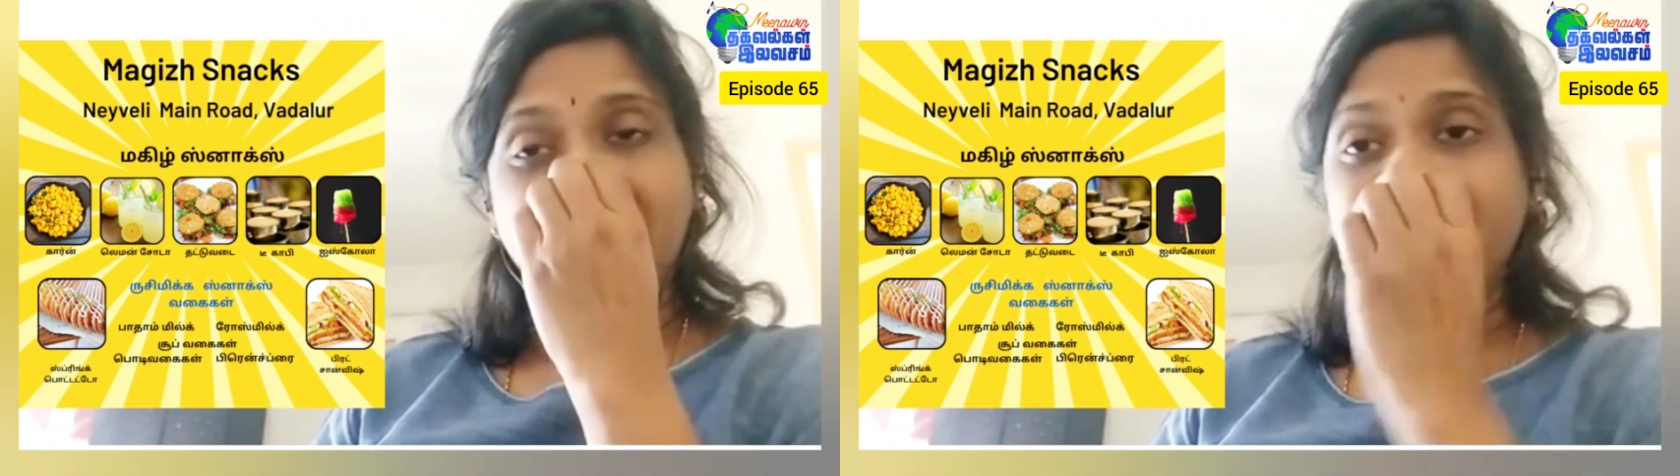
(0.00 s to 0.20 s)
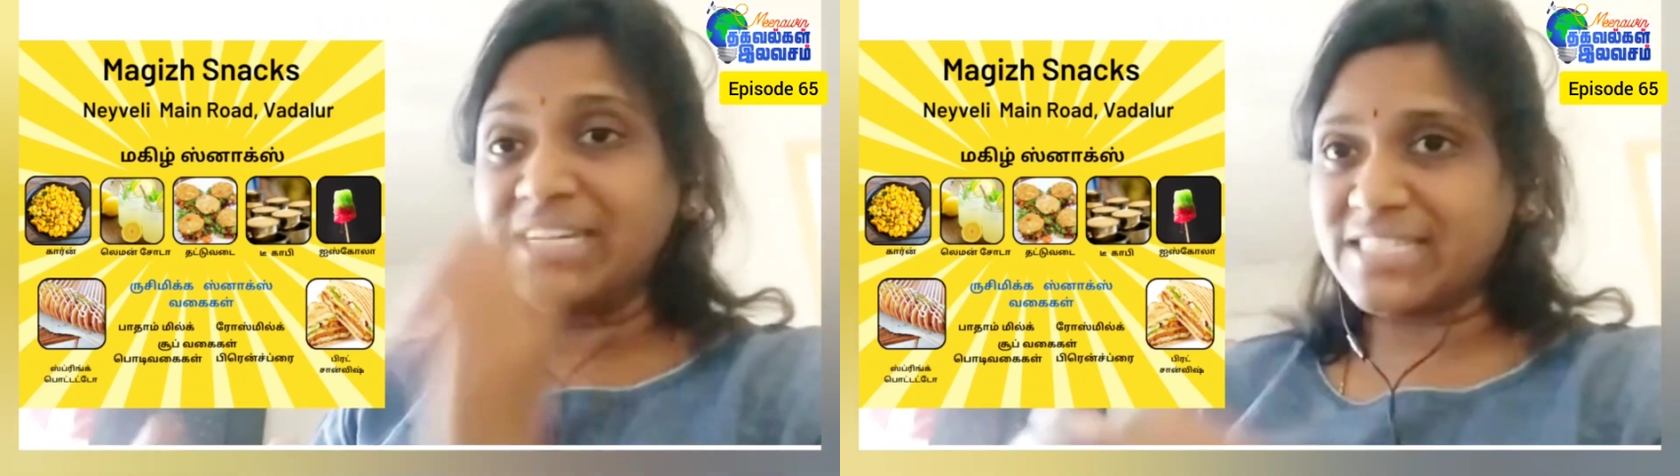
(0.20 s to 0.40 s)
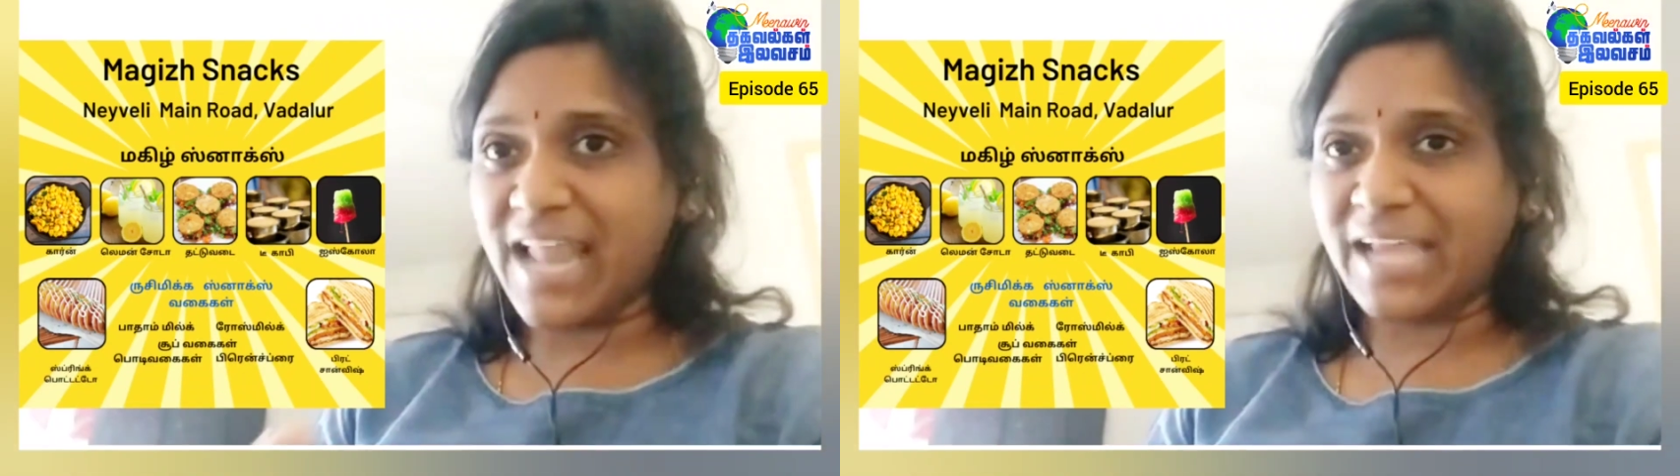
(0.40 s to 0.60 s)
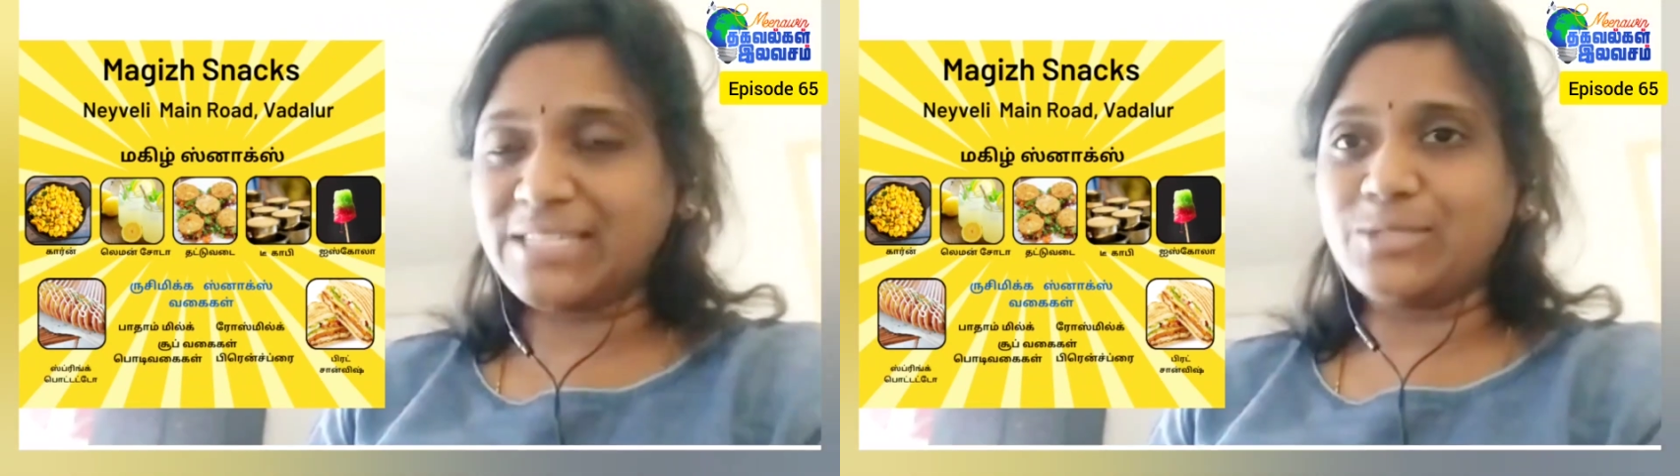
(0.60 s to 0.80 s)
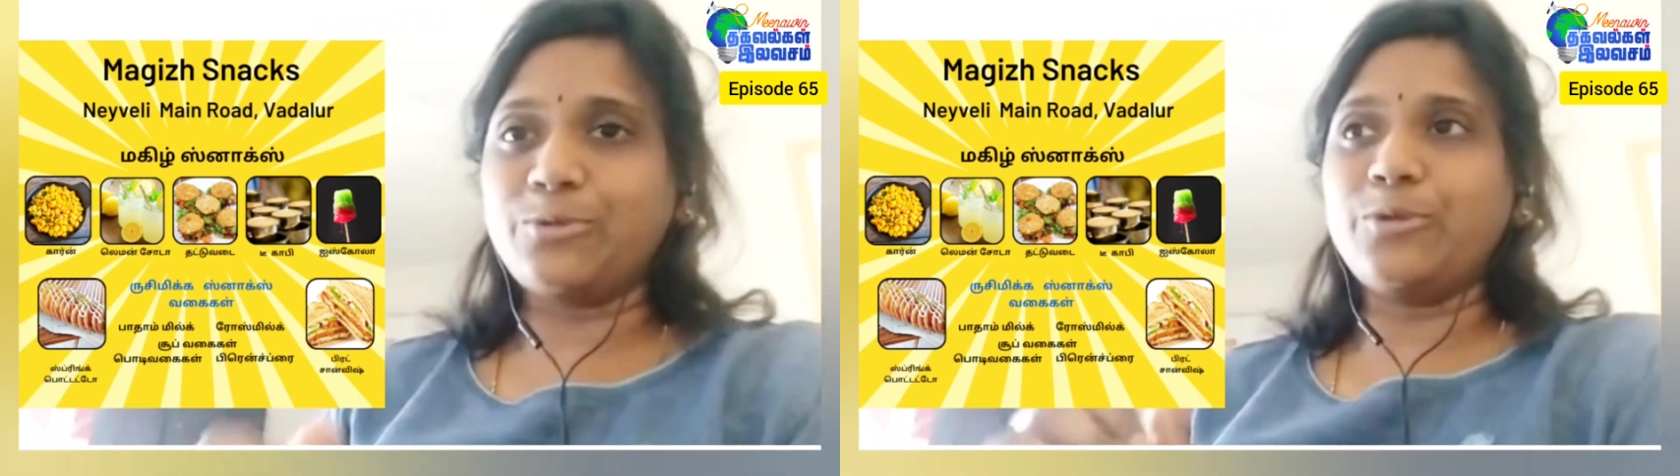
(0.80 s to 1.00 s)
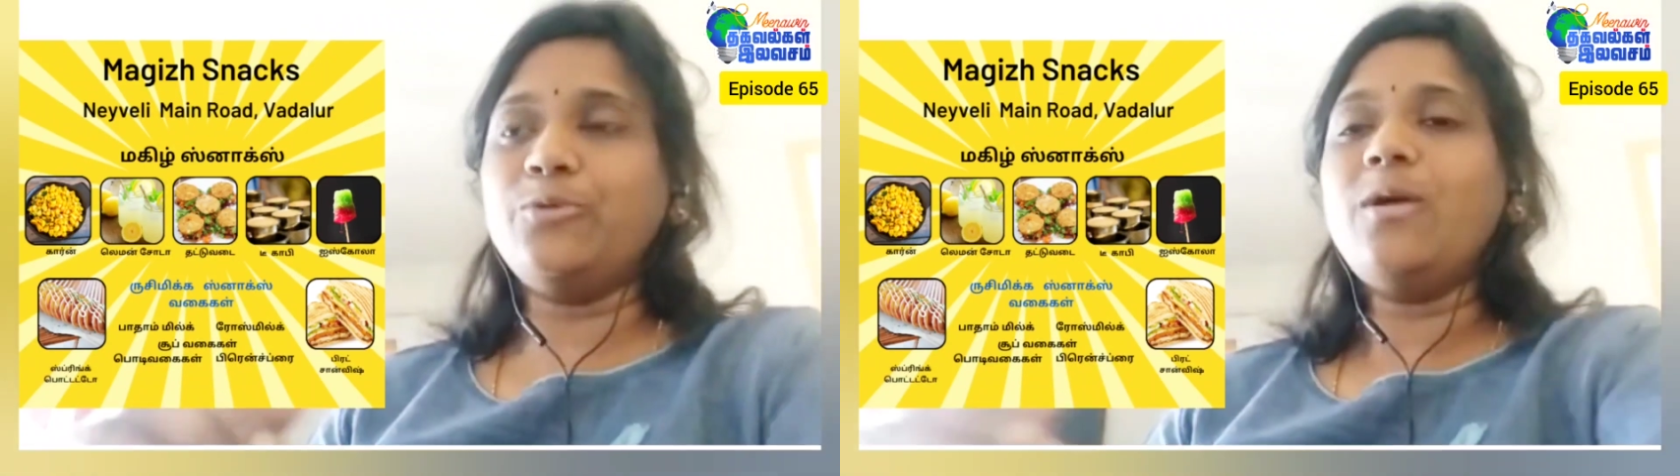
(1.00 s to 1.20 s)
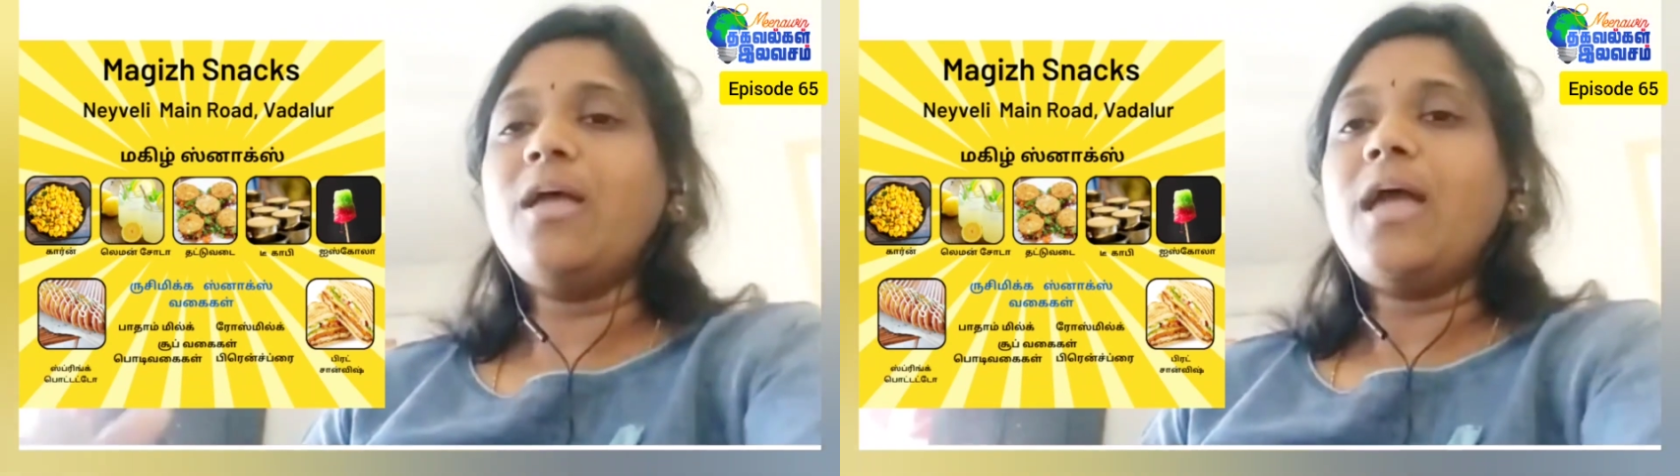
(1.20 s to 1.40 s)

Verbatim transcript: மகிழ் ஸ்நாக்ஸ் டு யூ